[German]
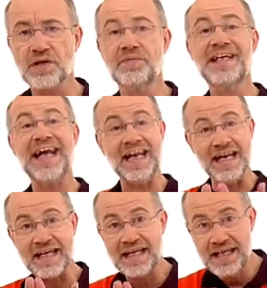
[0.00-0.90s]
Worte wie
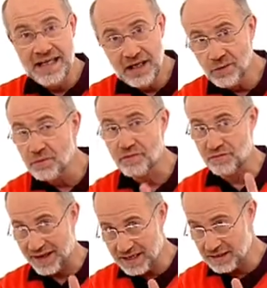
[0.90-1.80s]
Energie und
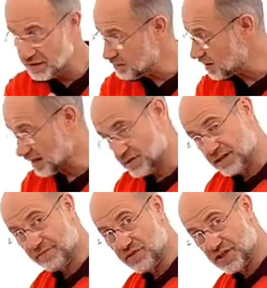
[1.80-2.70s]
Feld, die man aus
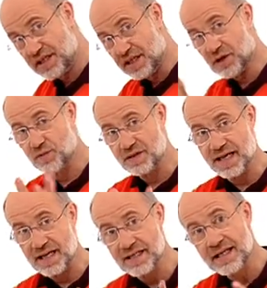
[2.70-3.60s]
der Physik ja gut
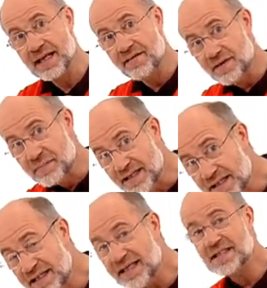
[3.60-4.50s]
kennt, wenn man
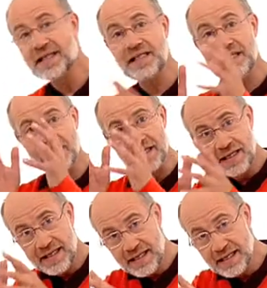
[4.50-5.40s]
die jetzt richtig
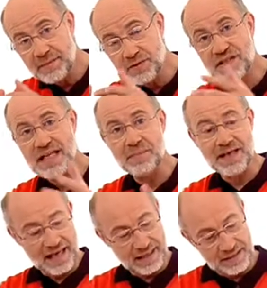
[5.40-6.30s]
in dem
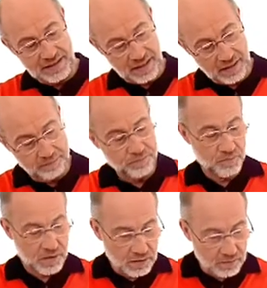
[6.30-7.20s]
Zusammenhang dieser,
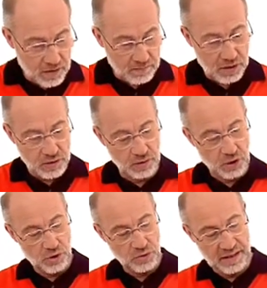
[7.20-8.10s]
ich will es mal
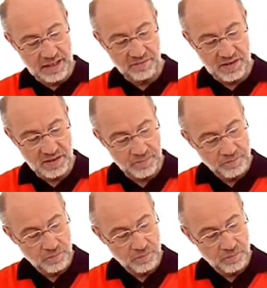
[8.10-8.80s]
so nennen, etwas